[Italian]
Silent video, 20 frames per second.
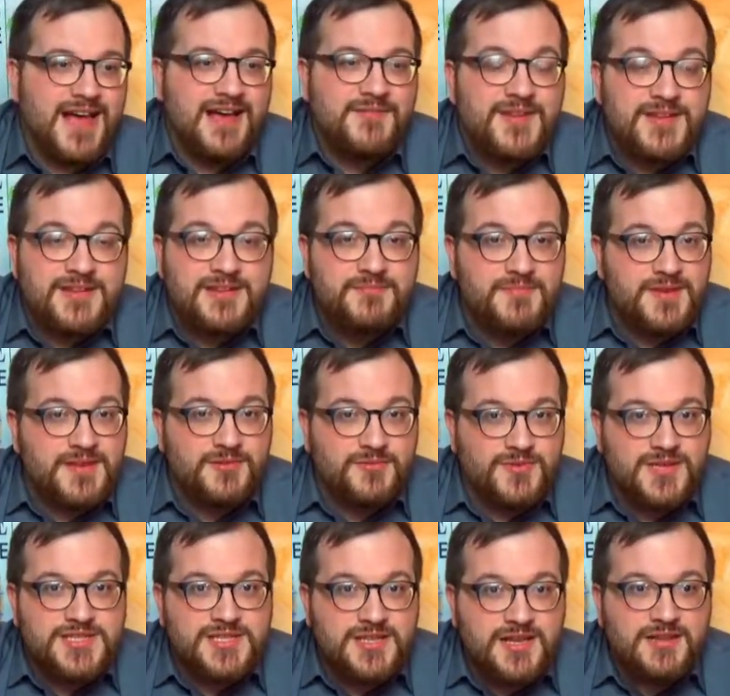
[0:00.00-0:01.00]
Avete in mente
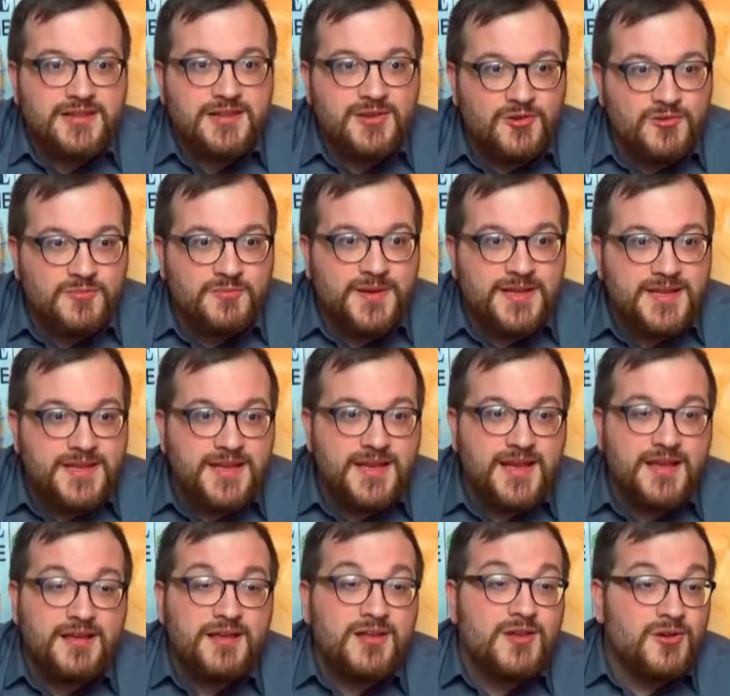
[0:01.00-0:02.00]
una serata in
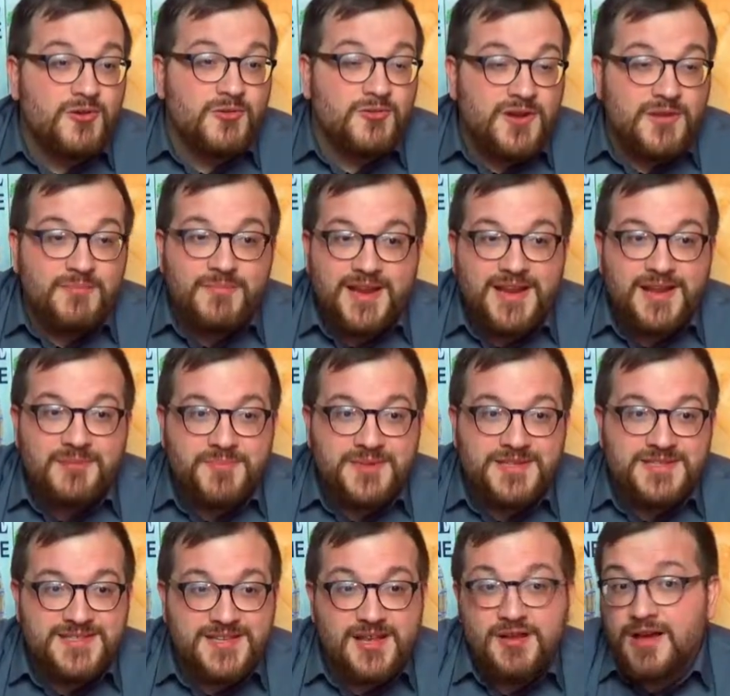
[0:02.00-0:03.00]
compagnia con una bella
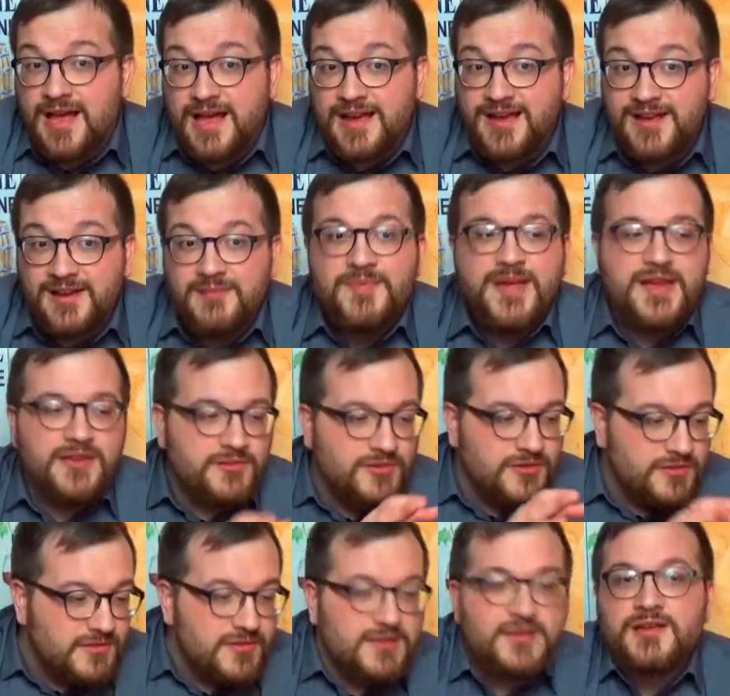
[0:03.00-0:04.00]
pizza anche al
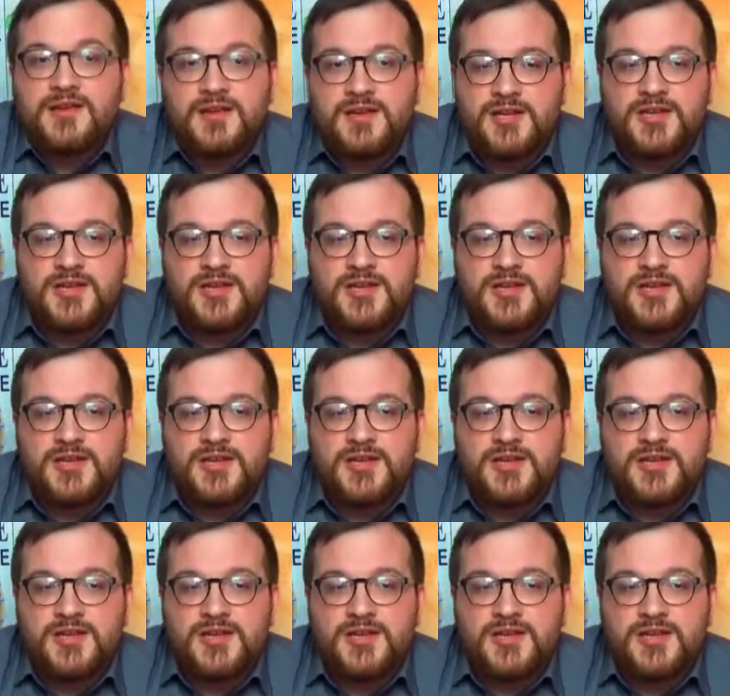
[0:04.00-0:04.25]
metro?